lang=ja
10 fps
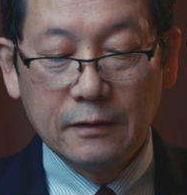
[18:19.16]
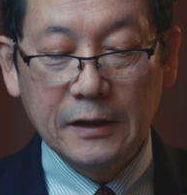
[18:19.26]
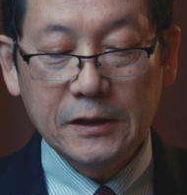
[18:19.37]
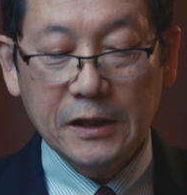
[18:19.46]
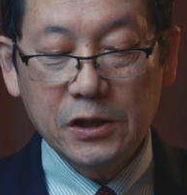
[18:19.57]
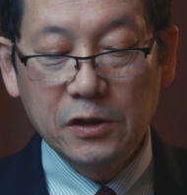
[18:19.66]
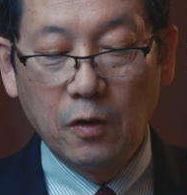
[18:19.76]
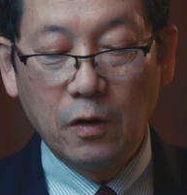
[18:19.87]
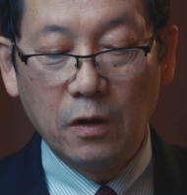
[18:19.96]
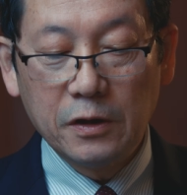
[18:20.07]
弟子たち
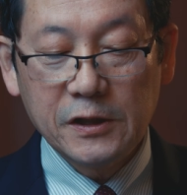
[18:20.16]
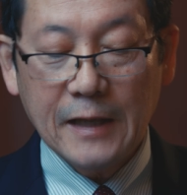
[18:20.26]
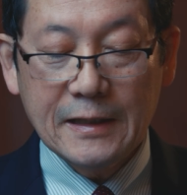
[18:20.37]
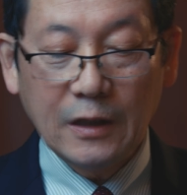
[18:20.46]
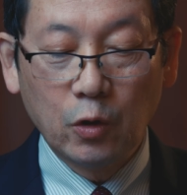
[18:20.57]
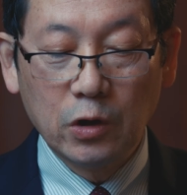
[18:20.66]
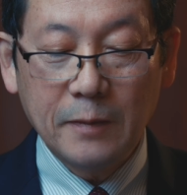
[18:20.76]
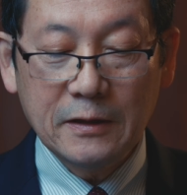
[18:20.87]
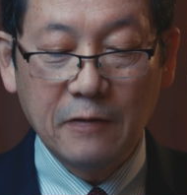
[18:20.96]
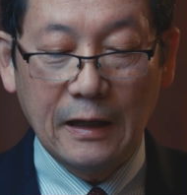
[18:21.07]
の伝えた言
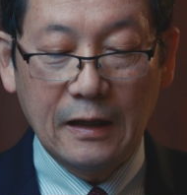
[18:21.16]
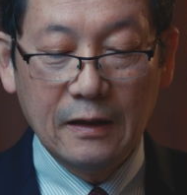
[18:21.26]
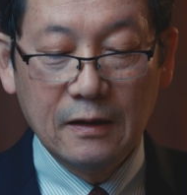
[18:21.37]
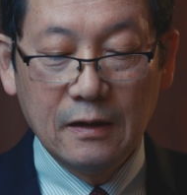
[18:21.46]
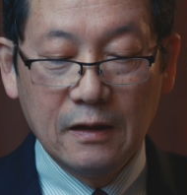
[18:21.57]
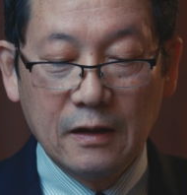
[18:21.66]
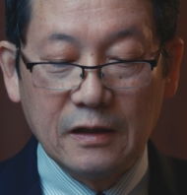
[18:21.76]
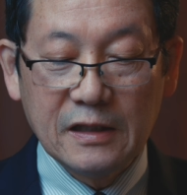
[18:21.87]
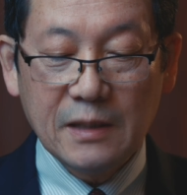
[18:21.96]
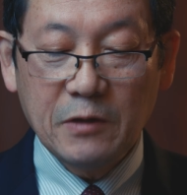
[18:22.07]
葉には、
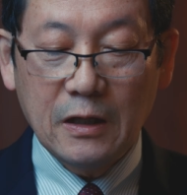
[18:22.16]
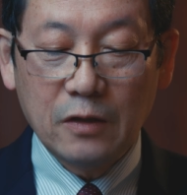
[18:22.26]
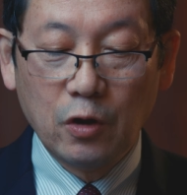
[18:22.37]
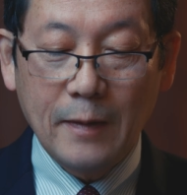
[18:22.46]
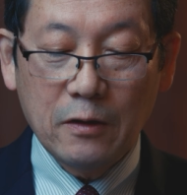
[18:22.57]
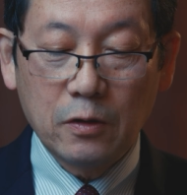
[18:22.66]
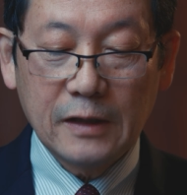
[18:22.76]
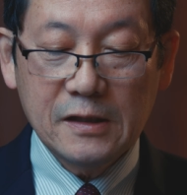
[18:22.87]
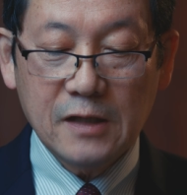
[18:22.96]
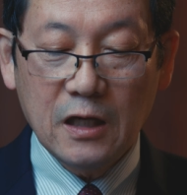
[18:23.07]
イエス様はロバの
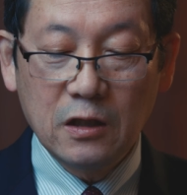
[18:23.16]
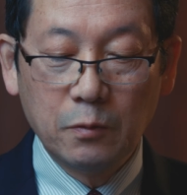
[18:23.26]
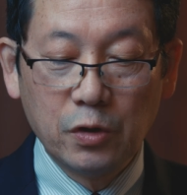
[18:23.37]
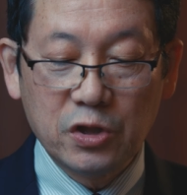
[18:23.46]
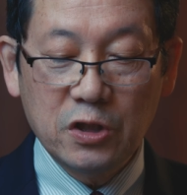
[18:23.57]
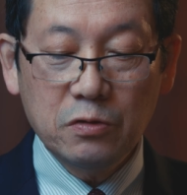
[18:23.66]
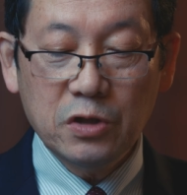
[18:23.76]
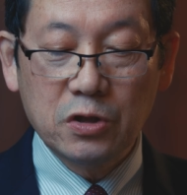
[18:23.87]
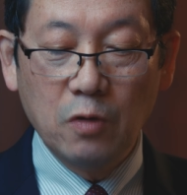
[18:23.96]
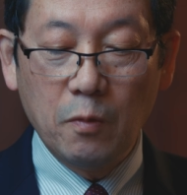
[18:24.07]
現在の持ち
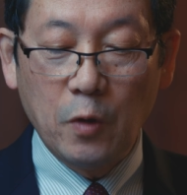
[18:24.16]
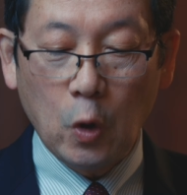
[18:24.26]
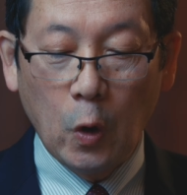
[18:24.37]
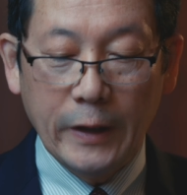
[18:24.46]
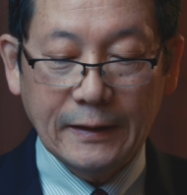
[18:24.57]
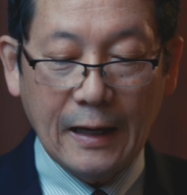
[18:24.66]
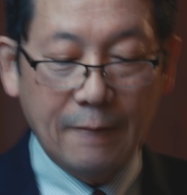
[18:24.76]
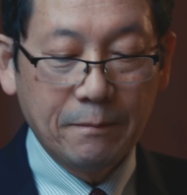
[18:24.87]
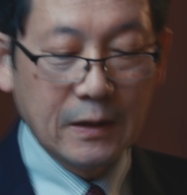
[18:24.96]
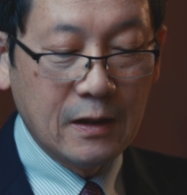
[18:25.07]
主をも超え
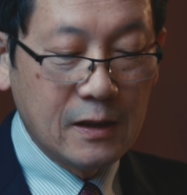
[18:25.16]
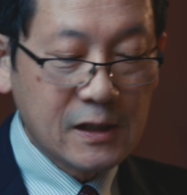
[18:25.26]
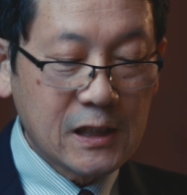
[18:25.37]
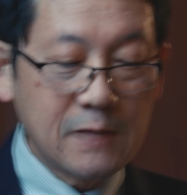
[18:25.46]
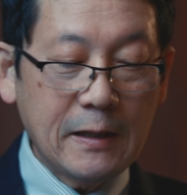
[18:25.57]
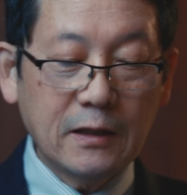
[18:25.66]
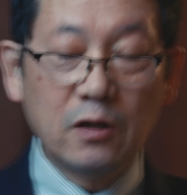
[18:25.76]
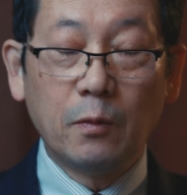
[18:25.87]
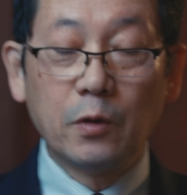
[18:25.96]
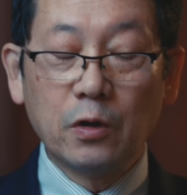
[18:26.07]
た、すべ
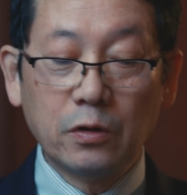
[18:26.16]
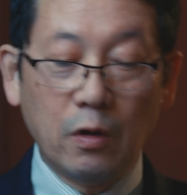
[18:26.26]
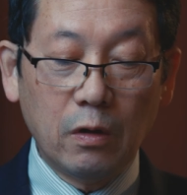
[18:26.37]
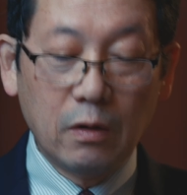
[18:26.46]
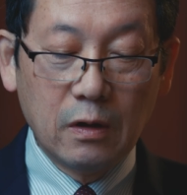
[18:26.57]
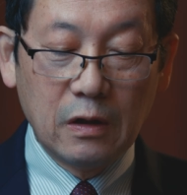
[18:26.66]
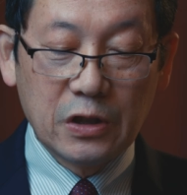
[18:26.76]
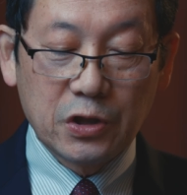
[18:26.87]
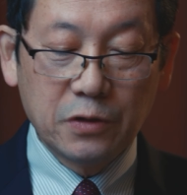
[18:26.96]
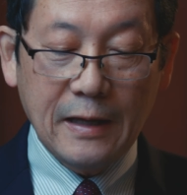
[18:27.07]
てのものの
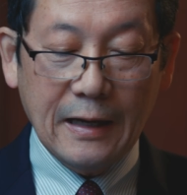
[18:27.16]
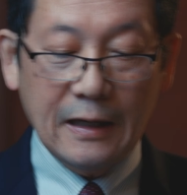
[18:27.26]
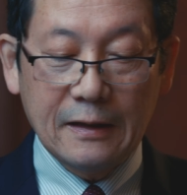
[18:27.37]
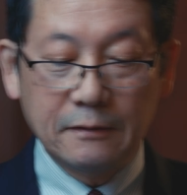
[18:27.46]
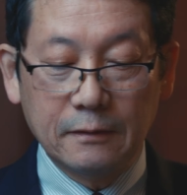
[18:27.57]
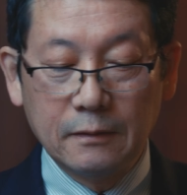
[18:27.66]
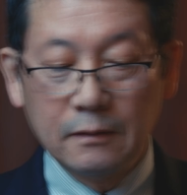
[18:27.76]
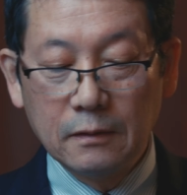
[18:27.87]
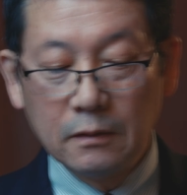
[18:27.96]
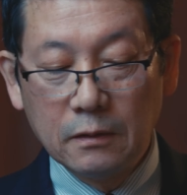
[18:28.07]
主であられる。
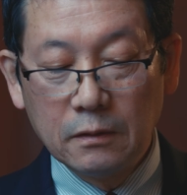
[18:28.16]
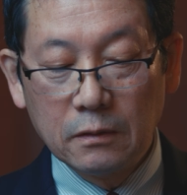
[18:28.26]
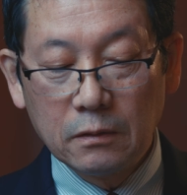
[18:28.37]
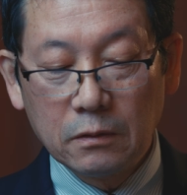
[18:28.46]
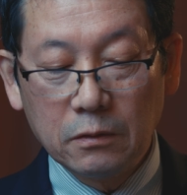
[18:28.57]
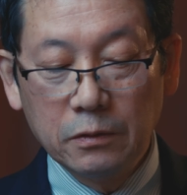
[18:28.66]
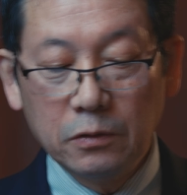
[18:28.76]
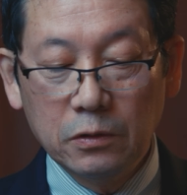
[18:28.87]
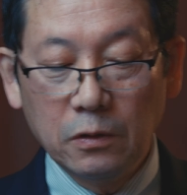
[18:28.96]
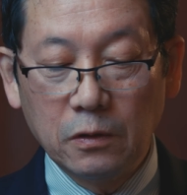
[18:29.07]
とい
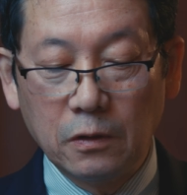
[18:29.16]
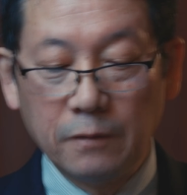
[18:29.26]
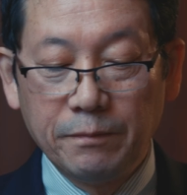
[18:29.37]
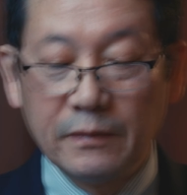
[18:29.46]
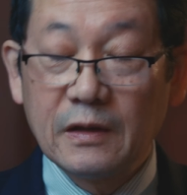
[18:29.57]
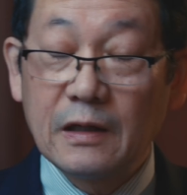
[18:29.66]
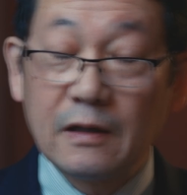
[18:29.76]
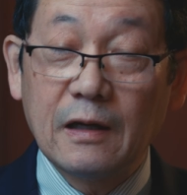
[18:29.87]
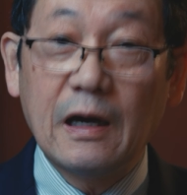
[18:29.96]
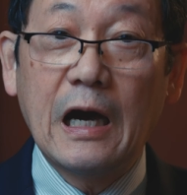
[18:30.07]
うことを
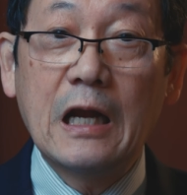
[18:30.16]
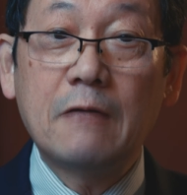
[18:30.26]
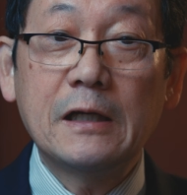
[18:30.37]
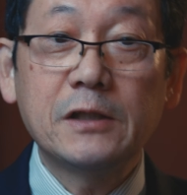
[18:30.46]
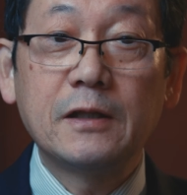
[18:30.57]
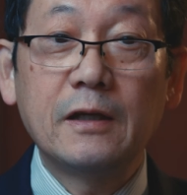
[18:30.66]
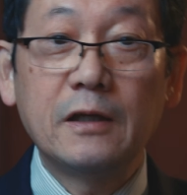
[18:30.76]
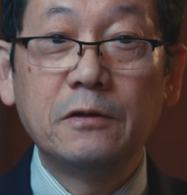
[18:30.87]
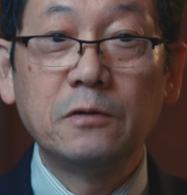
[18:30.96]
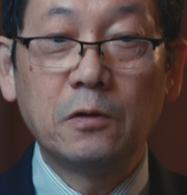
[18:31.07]
表し
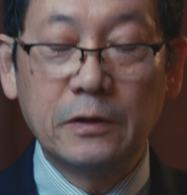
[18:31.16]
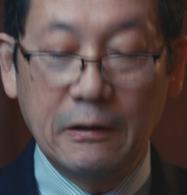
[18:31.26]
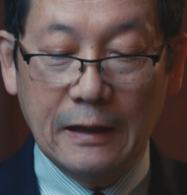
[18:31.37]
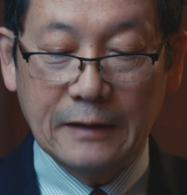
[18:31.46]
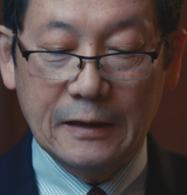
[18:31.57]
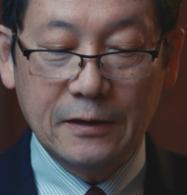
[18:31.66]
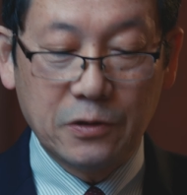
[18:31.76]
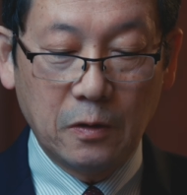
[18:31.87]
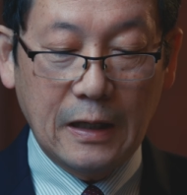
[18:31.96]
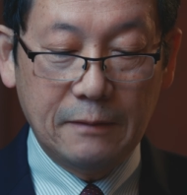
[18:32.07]
ているのではないで
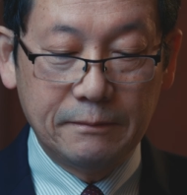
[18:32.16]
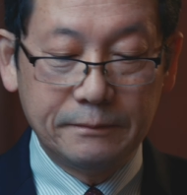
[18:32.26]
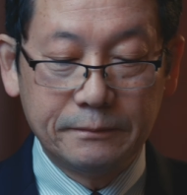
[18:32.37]
しょうか。